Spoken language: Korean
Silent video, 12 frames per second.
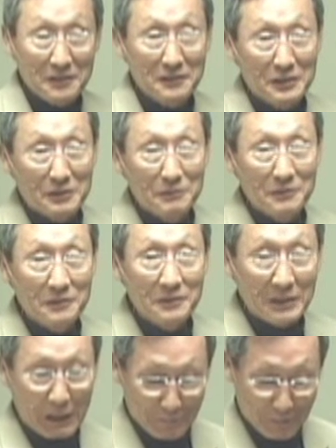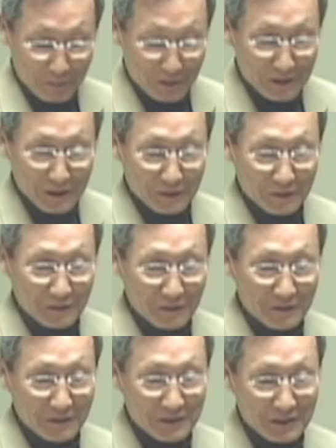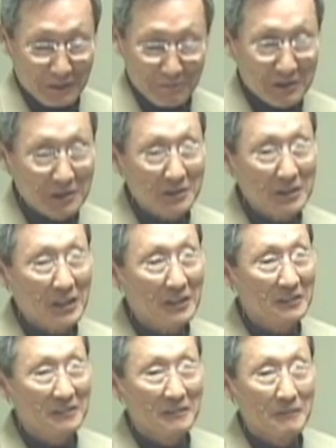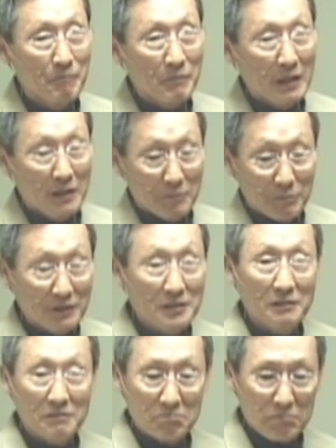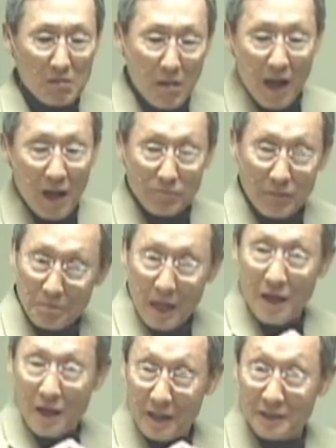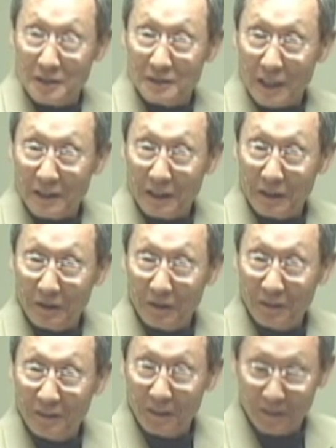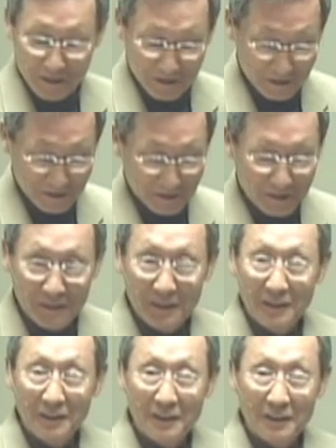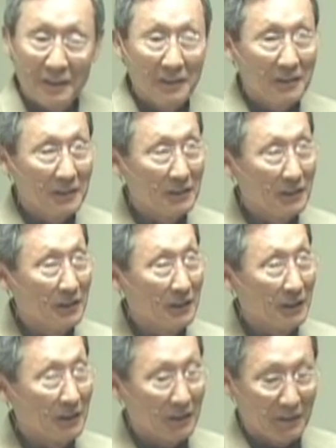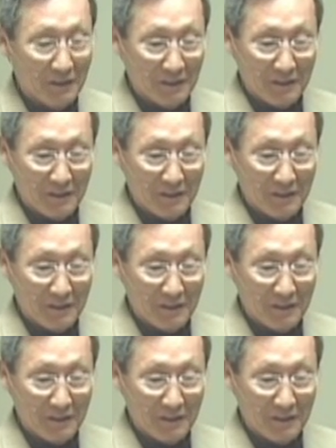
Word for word: 저는 너무 감동적이에요. 참 특이한 벌써 빠라라라 했을 거 아니에요. 어. 예.